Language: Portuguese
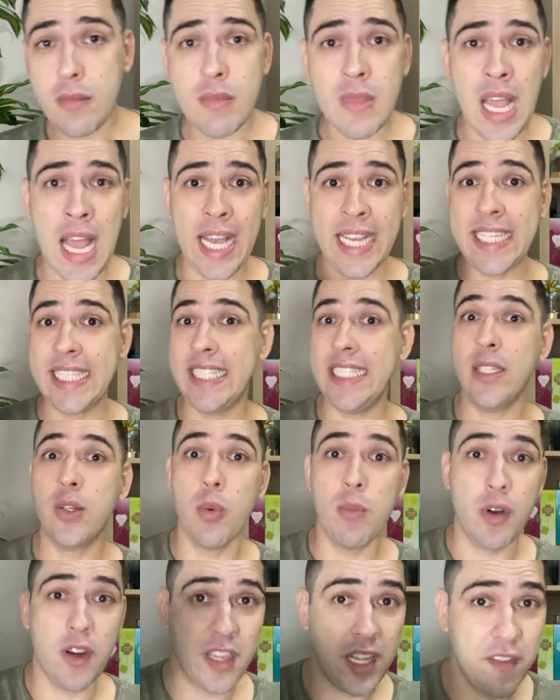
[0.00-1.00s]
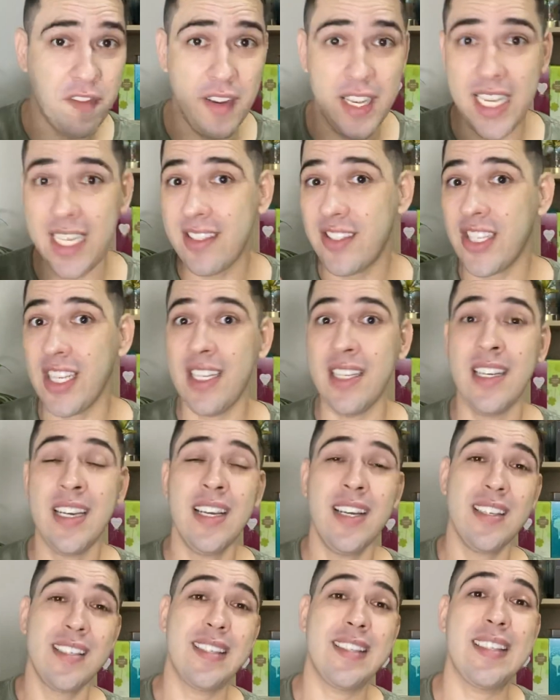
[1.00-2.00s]
aqui, como eu até falei de
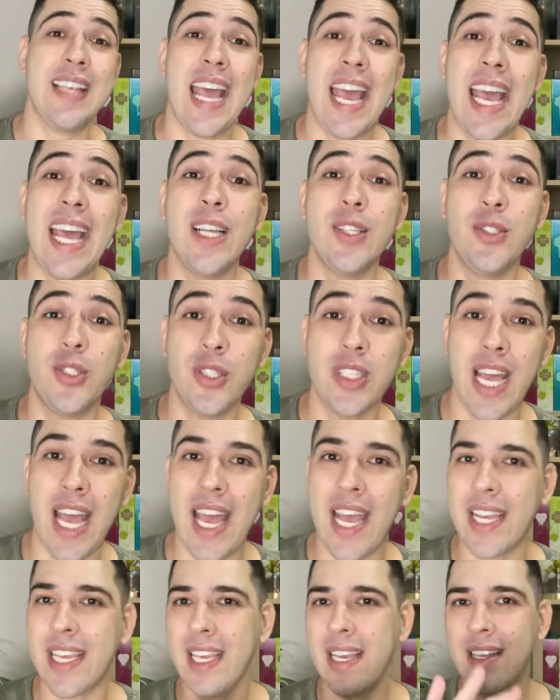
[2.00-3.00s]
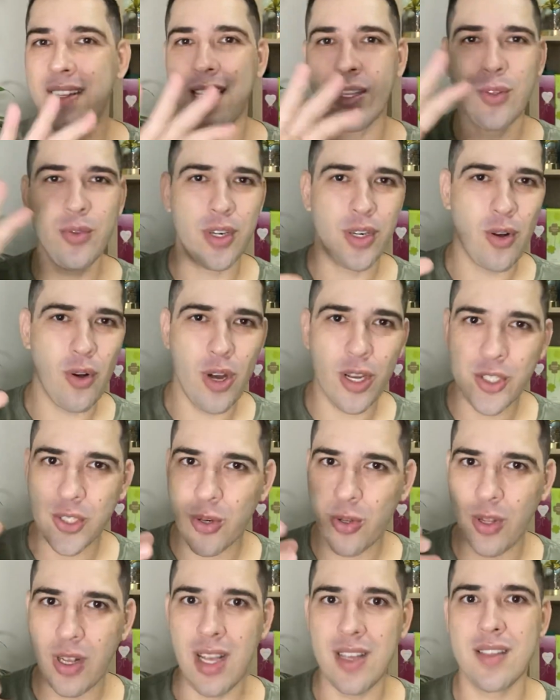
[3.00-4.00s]
cedro, né, que a natura gosta de
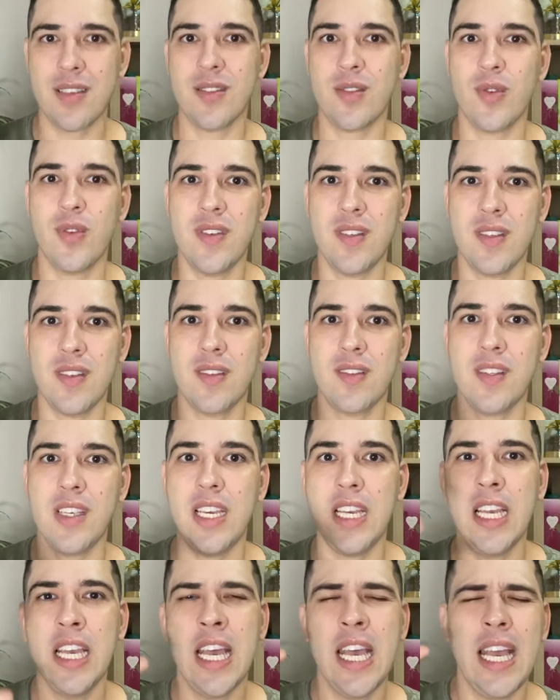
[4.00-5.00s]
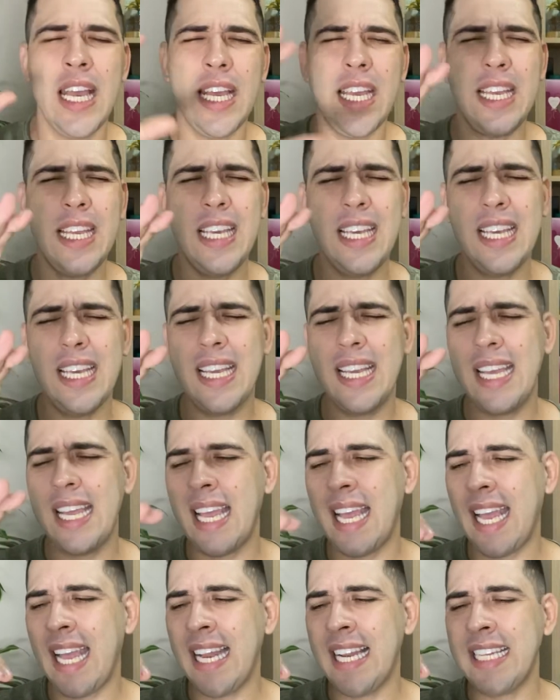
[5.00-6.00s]
colocar essas coisas assim,
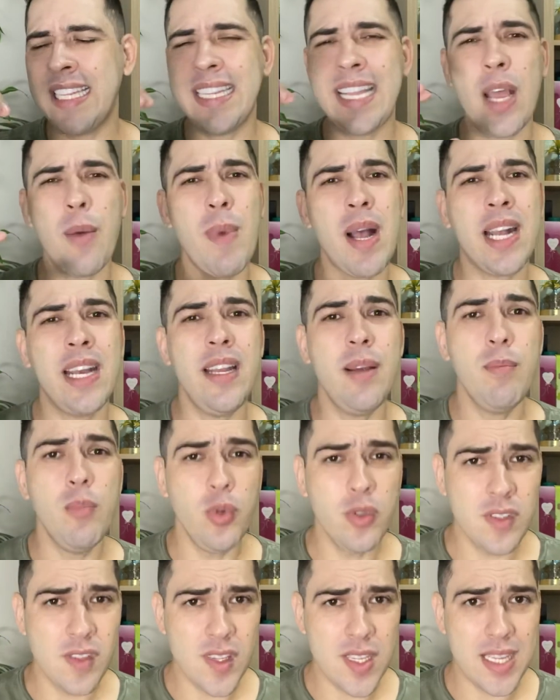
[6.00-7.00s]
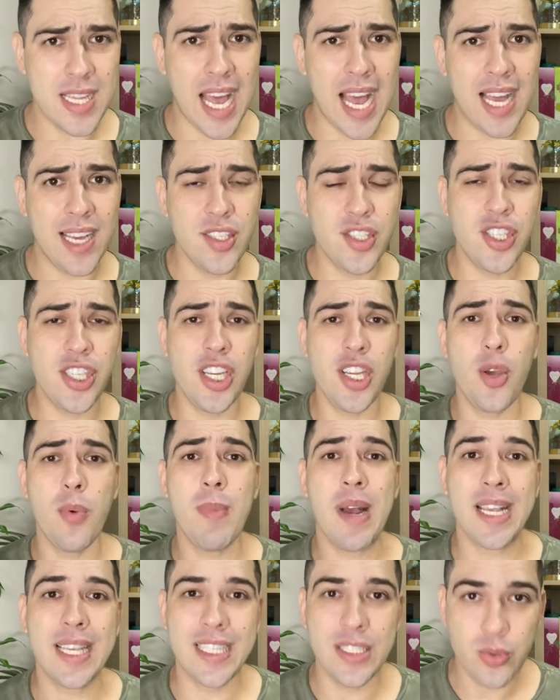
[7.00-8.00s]
e ele tem uma cremosidade e
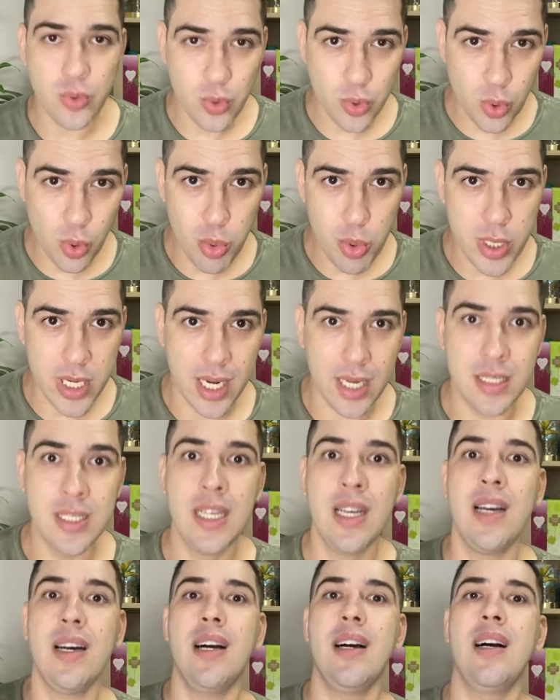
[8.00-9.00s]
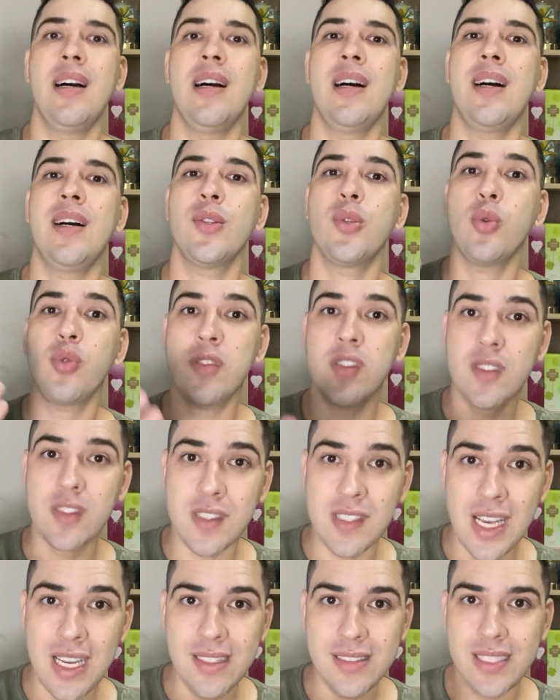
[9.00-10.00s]
uma quintura uh, ah, do
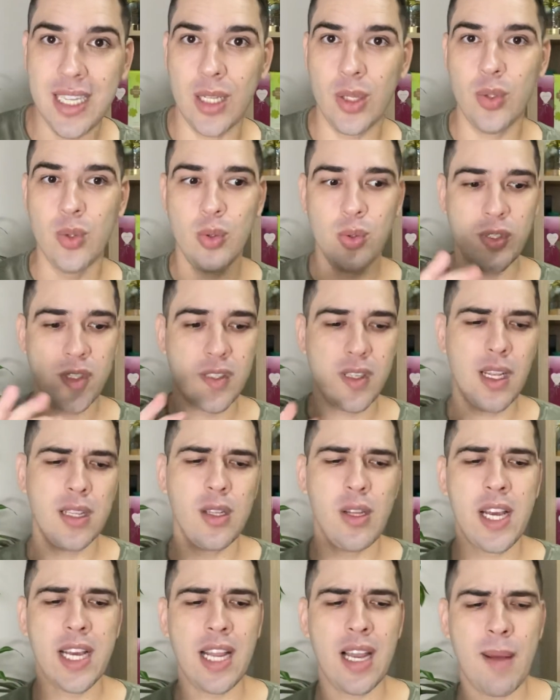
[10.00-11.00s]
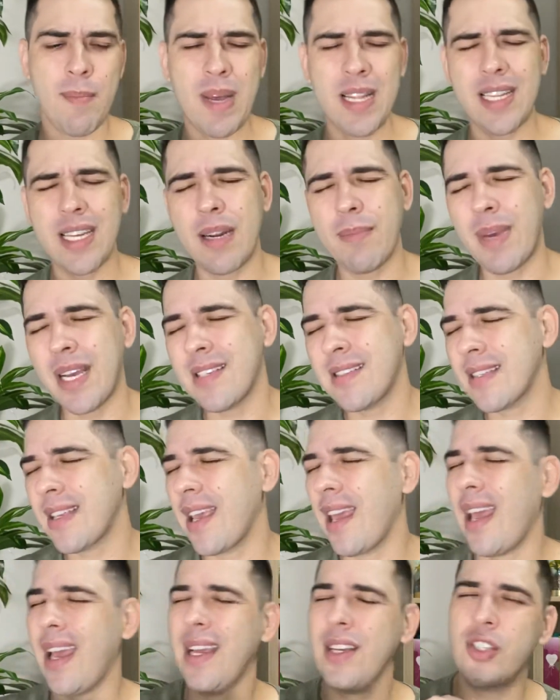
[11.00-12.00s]
sândalo. O sândalo é aquela madeira mais
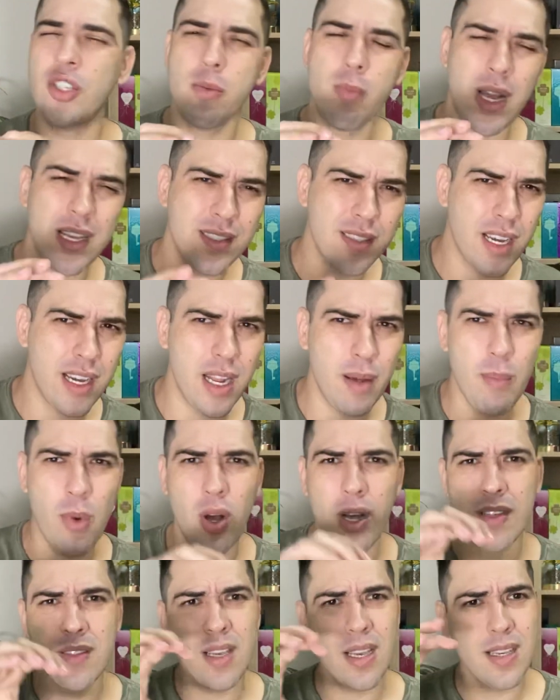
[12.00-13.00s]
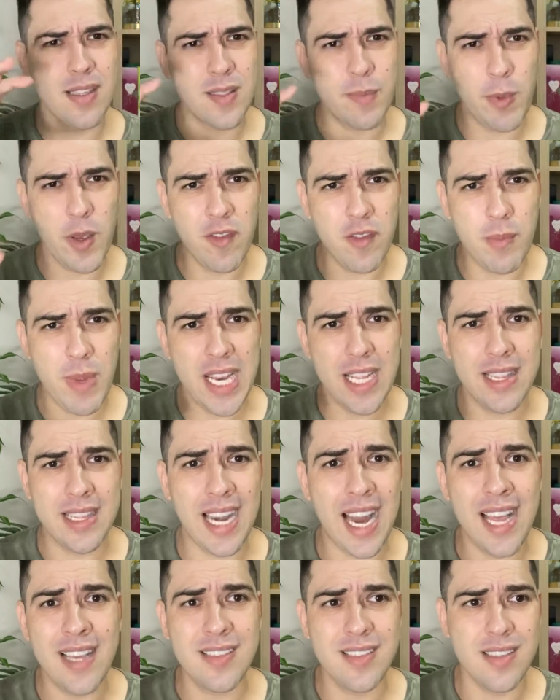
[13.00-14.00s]
quente, mais cremosa, esse perfume ele
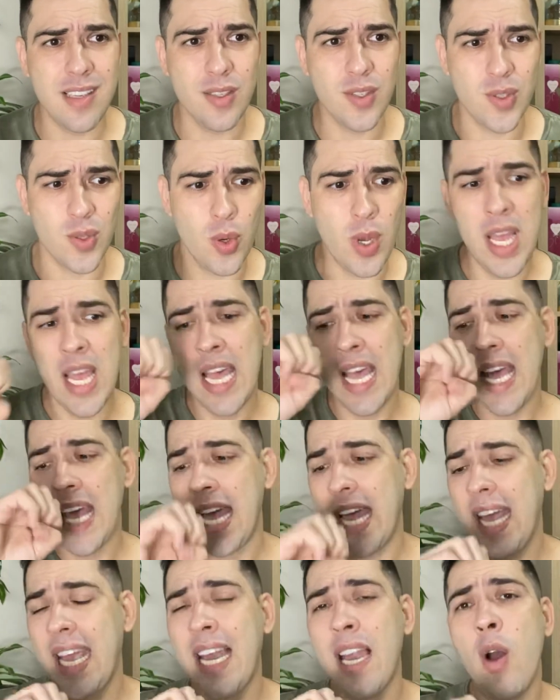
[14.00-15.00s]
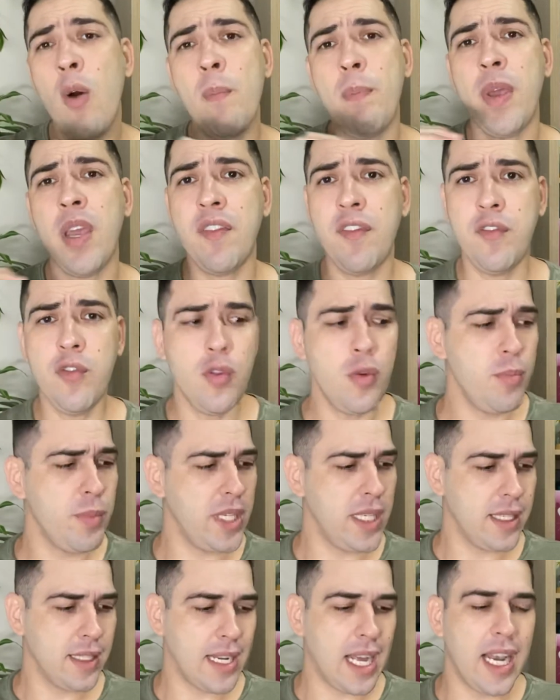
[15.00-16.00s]
traz isso. Ele é um
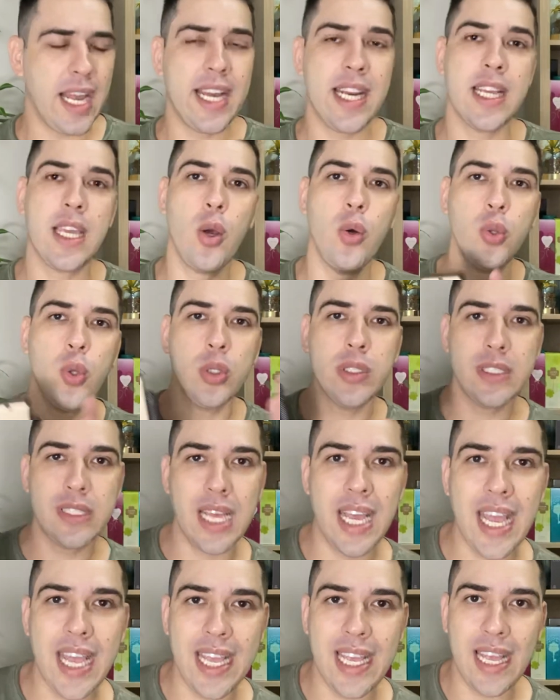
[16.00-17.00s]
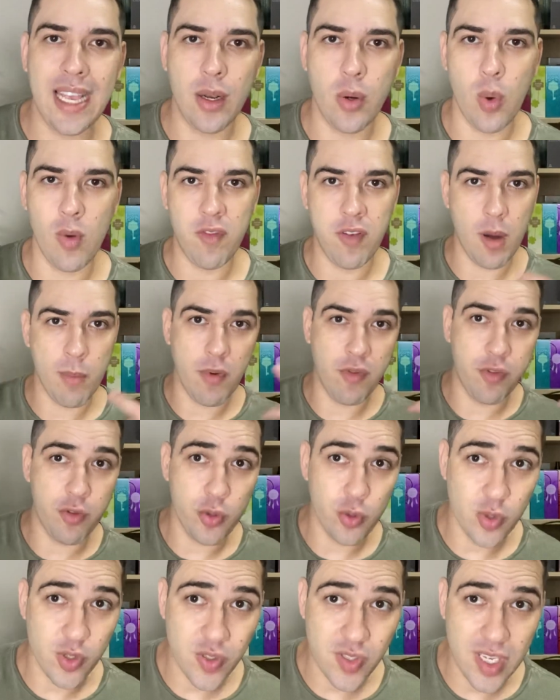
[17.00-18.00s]
perfume, galera, que eu notei conforme eu fui
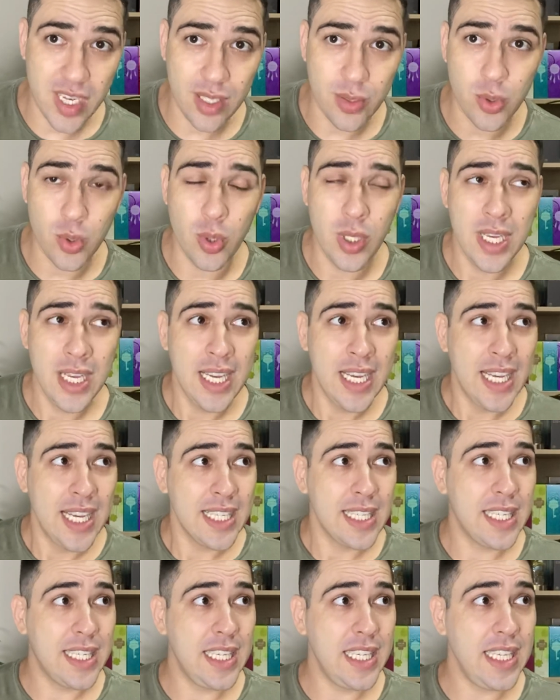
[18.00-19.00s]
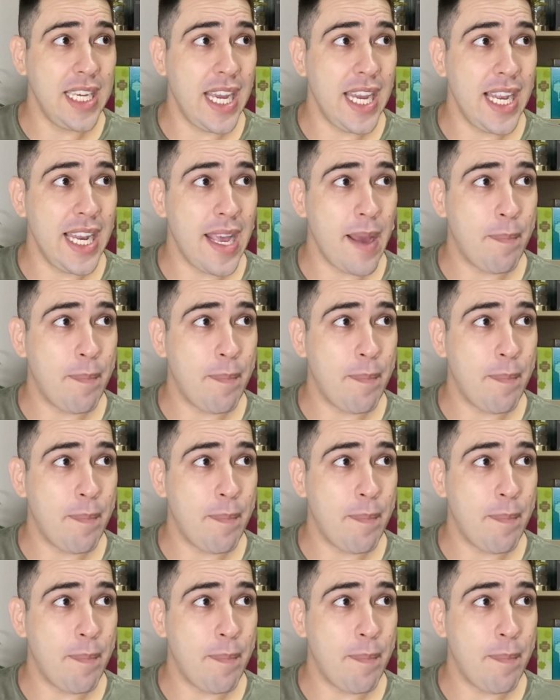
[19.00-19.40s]
usando, que ele é